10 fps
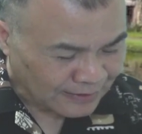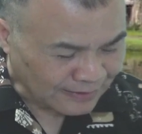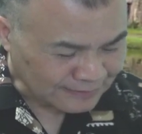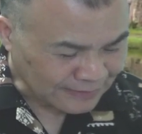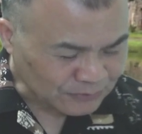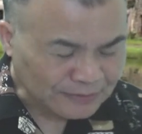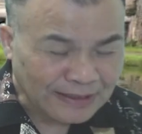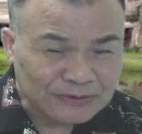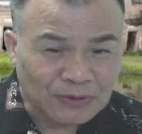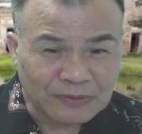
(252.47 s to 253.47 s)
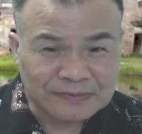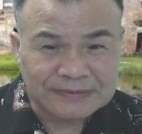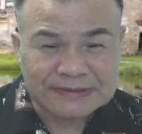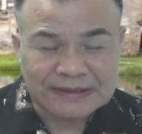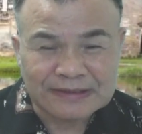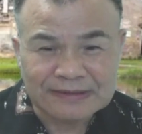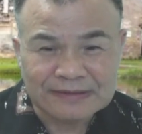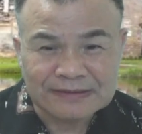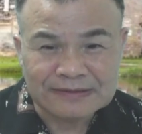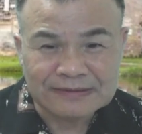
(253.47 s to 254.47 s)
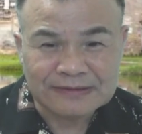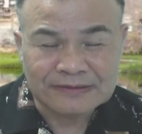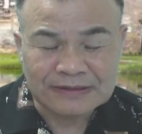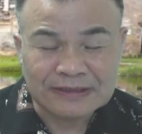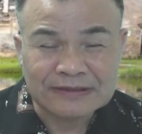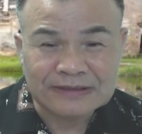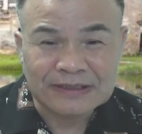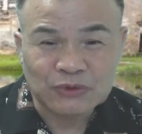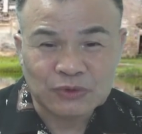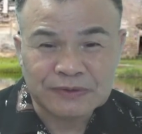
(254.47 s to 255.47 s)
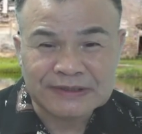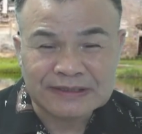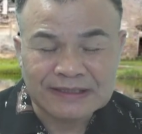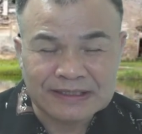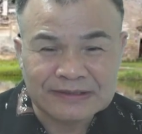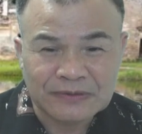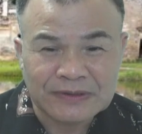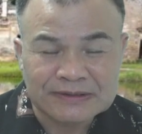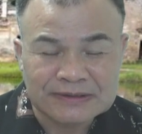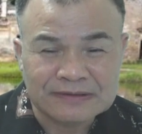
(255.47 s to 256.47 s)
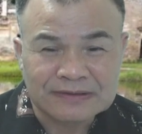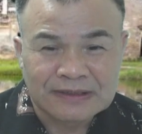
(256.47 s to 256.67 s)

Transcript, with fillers: 啊，他说他从这个一个人的出生年月日